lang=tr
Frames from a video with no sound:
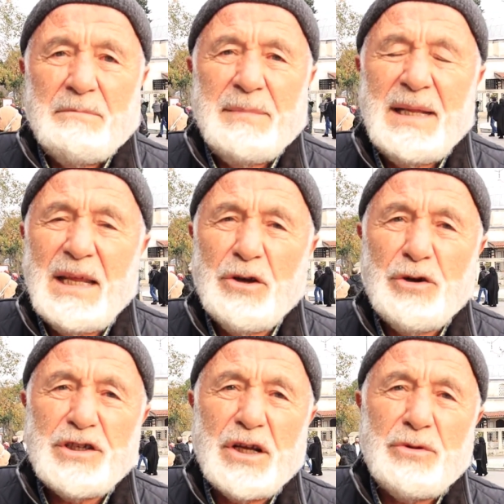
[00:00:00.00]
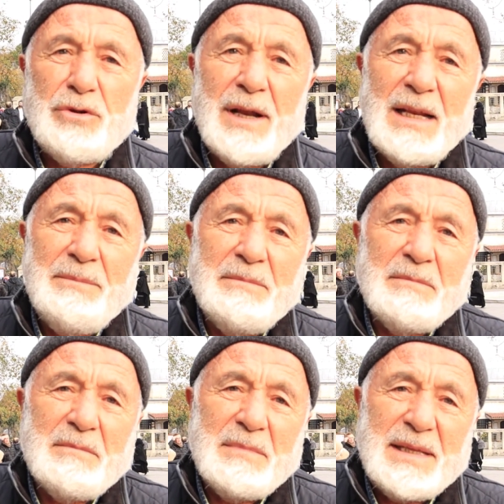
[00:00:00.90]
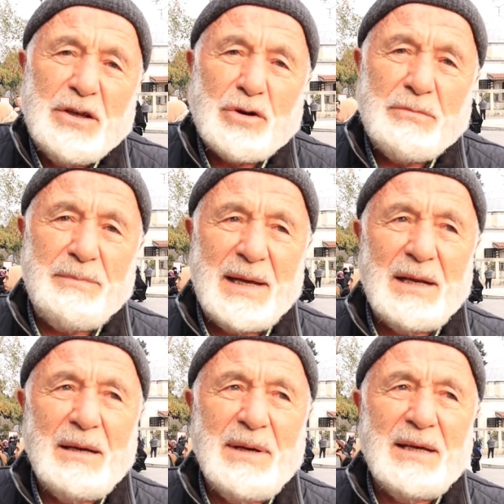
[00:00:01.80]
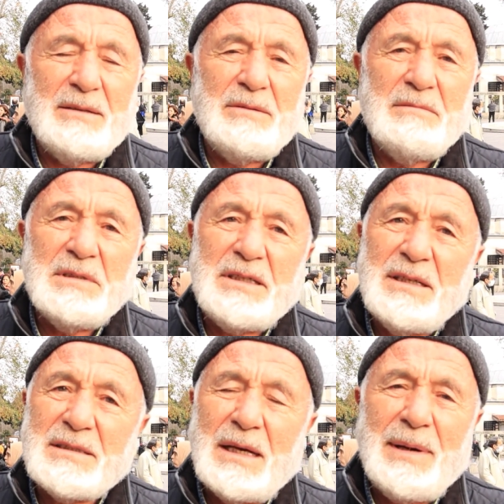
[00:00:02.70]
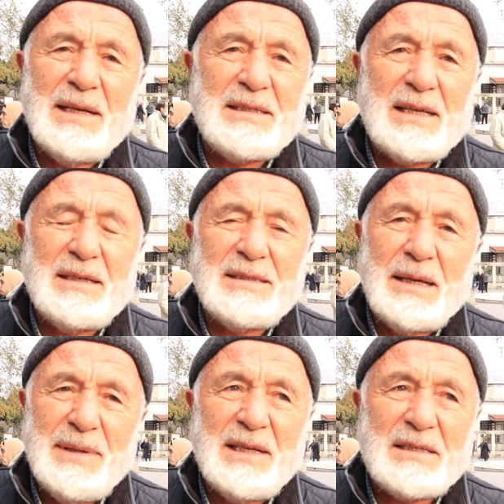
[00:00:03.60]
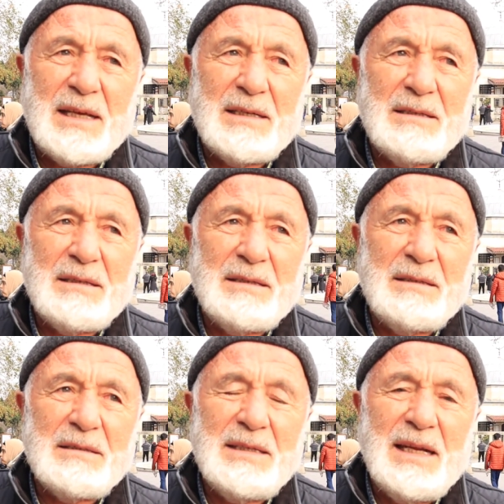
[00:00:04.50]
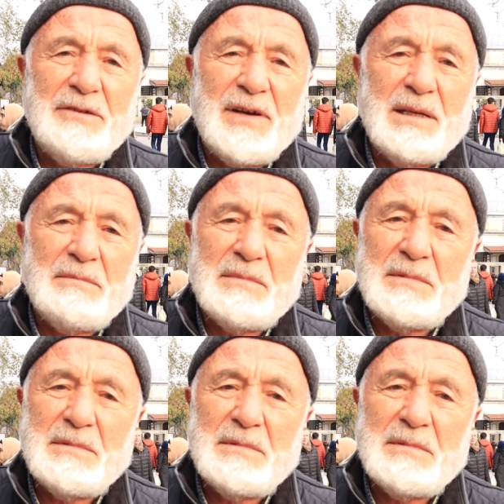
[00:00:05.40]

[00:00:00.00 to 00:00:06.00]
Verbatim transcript: Milli görüşe dönelim diyorum ben ama işte zaman ister, zemin ister. e, Yine efendim